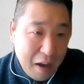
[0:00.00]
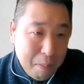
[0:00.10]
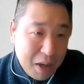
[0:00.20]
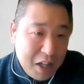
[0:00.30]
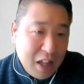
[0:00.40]
あん
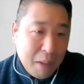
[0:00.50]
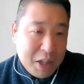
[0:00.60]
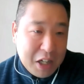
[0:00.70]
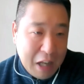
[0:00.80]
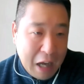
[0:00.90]
まいい試
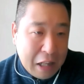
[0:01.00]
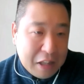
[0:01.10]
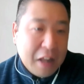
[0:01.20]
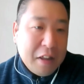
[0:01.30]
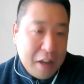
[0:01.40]
しがなかっ
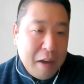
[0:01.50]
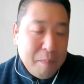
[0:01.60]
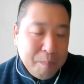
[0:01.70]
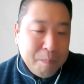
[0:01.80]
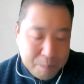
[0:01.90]
たんで、
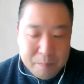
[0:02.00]
うん。